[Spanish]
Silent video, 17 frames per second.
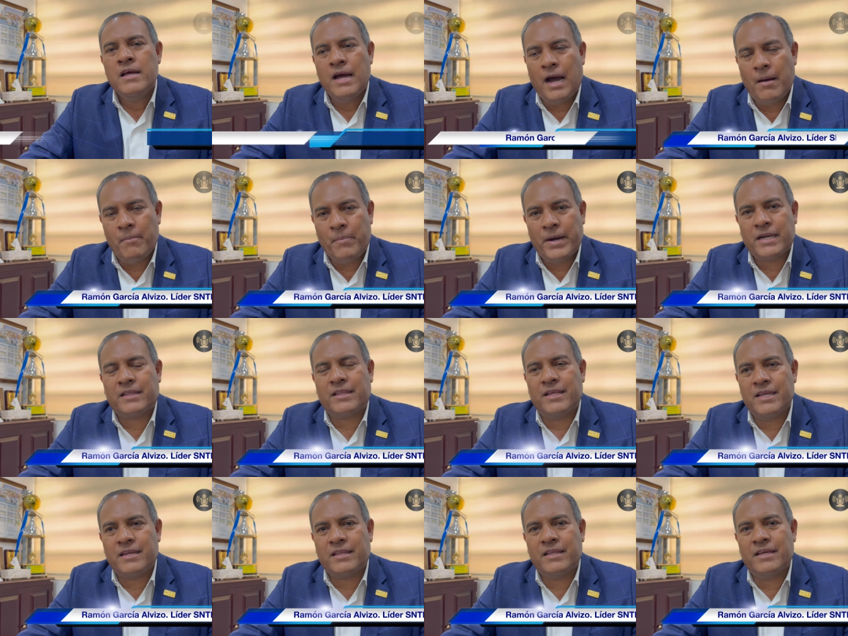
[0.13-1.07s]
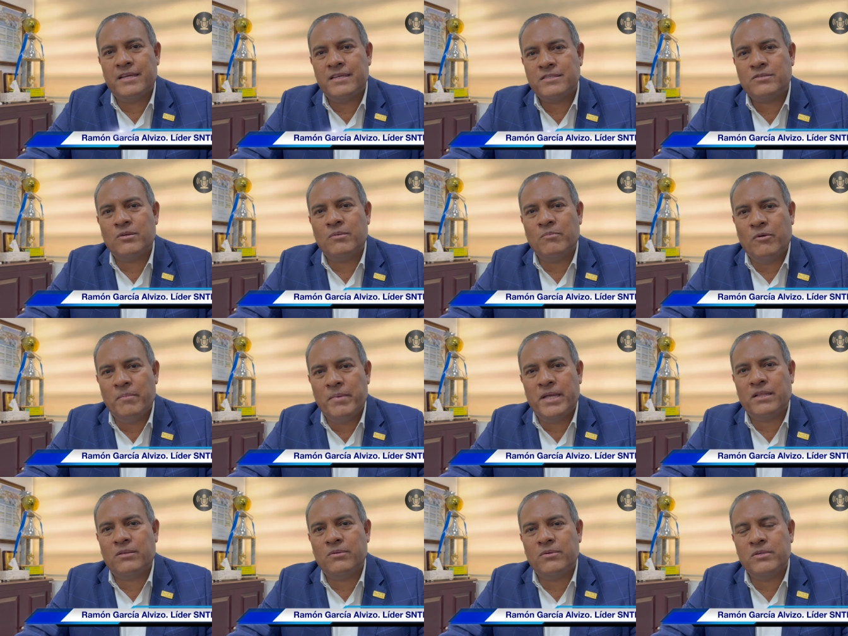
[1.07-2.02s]
a partir de estos
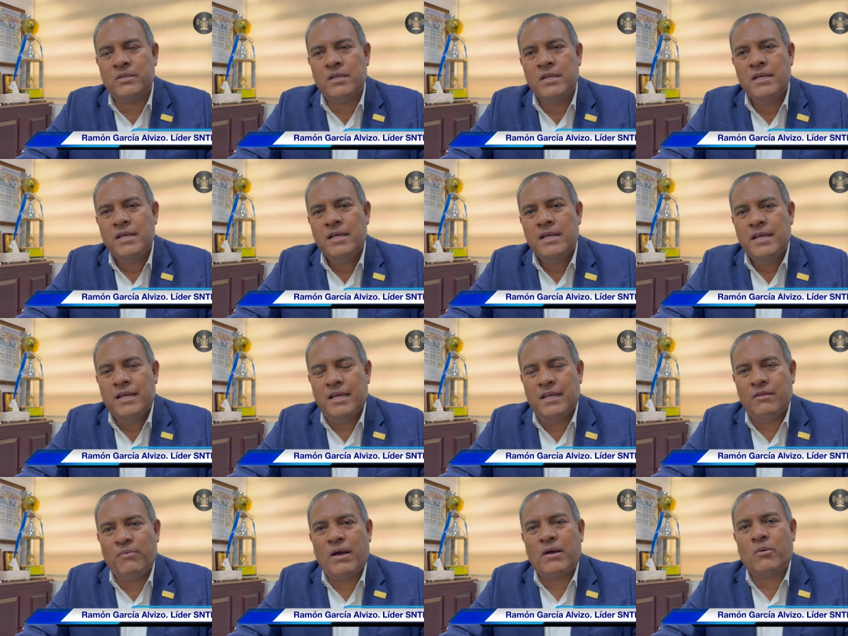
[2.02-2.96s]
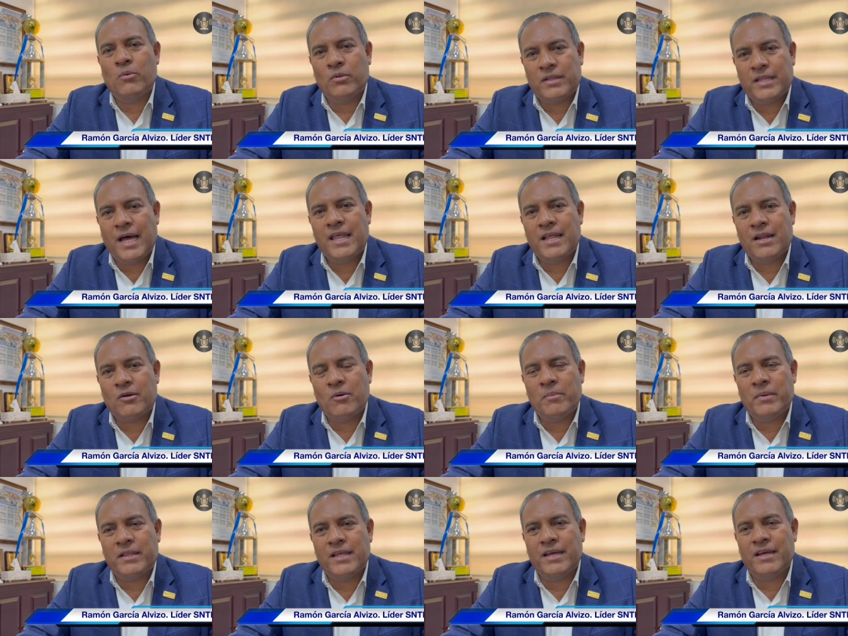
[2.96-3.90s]
momentos es facultad del
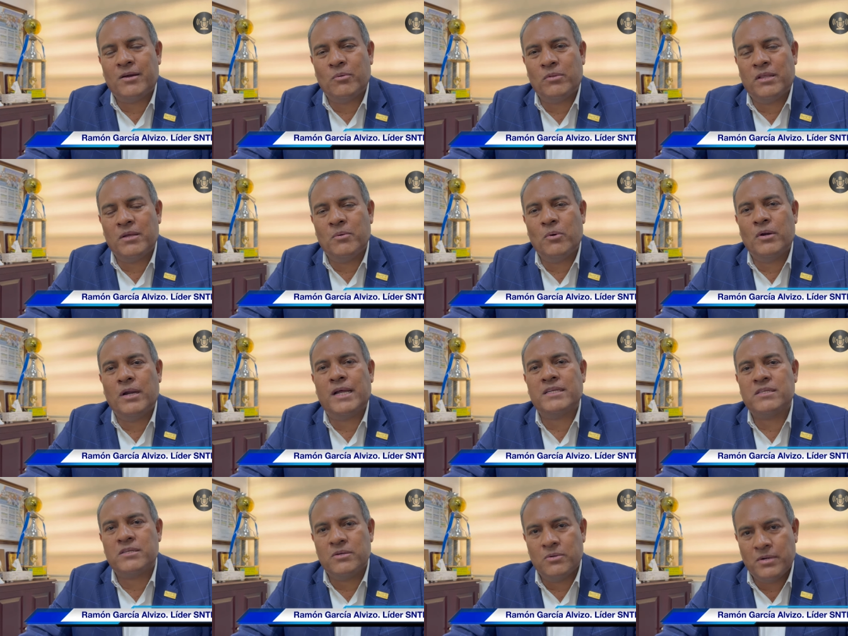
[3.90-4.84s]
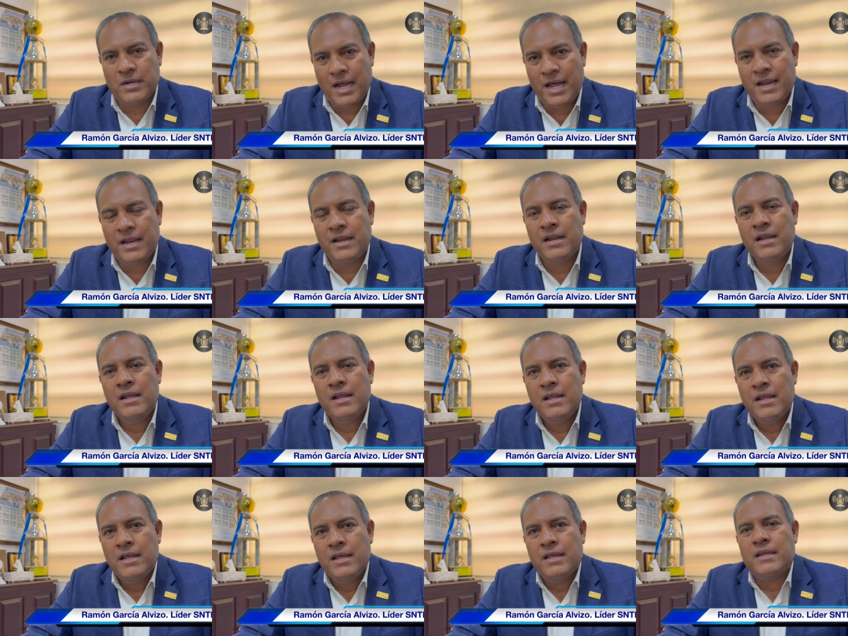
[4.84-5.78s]
Comité Ejecutivo Nacional
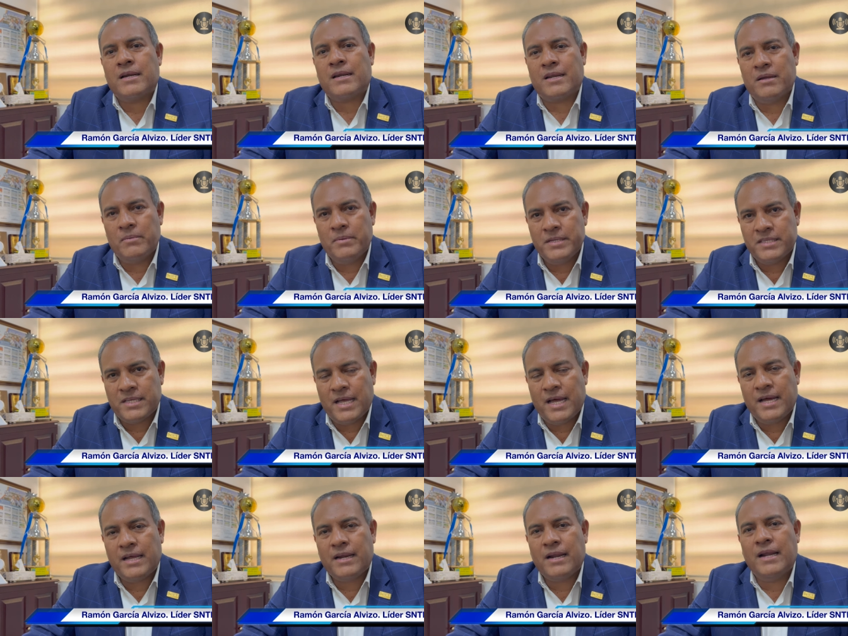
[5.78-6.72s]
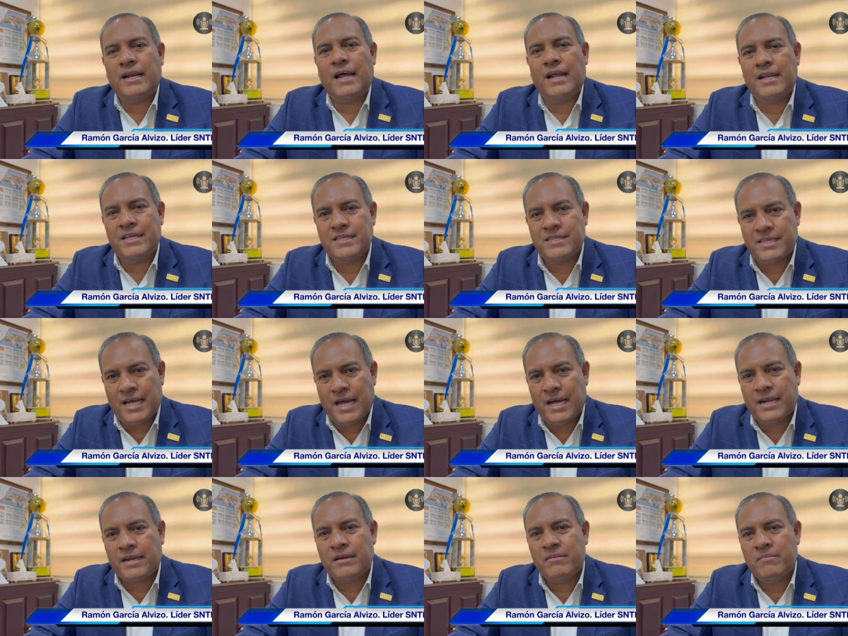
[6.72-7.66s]
revisar,
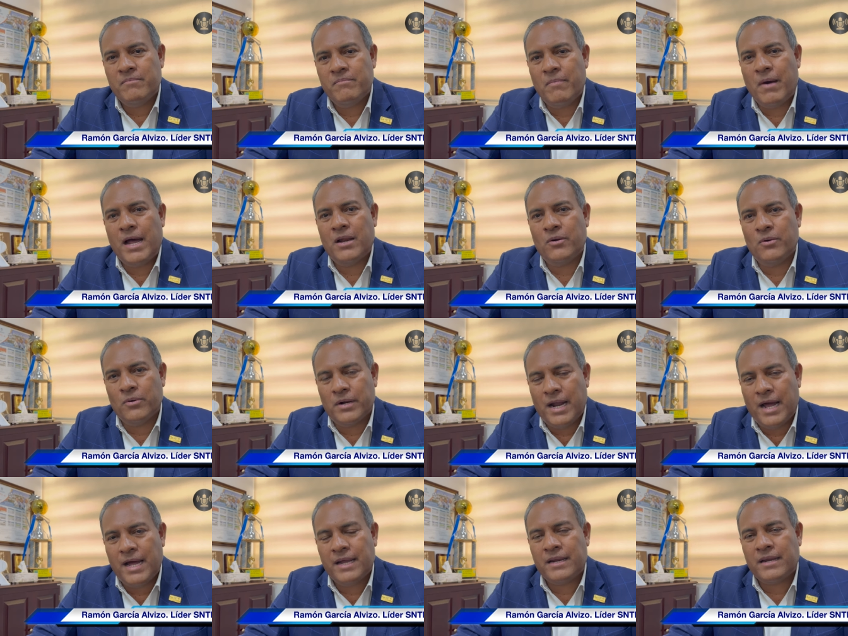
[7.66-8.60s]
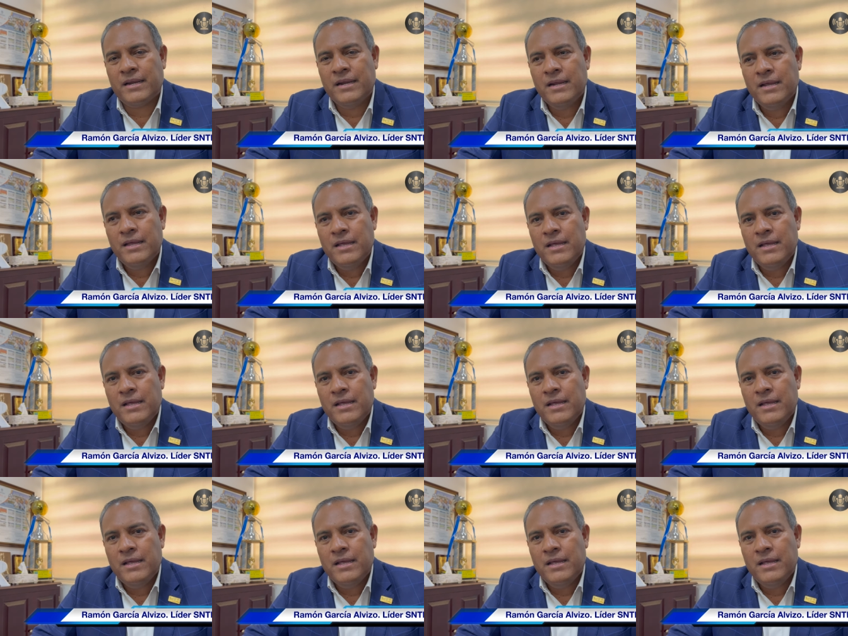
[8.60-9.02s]
analizar, valorar